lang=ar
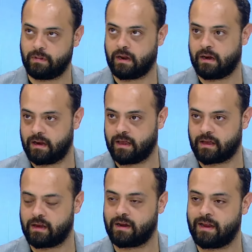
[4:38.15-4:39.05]
على
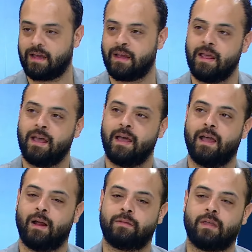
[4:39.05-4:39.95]
الاخر الى
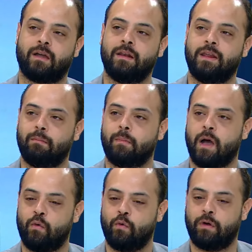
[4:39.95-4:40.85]
آه، تقليم
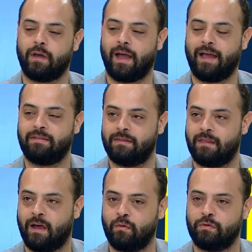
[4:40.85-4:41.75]
او
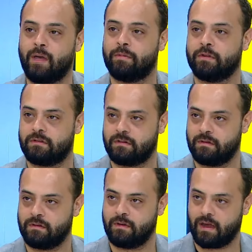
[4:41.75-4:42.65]
حد او ضبط
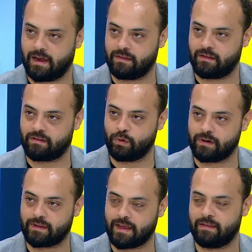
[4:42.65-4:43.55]
هذه
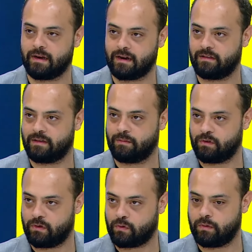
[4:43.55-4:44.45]
صورة هذا الرد إذا
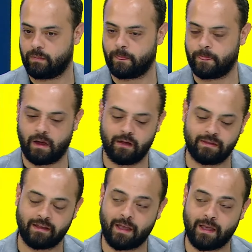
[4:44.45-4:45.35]
بده يكون
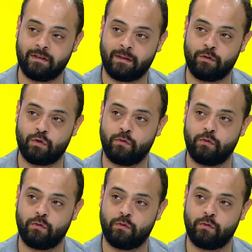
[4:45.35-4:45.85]
حتى كمان إذا بنشوف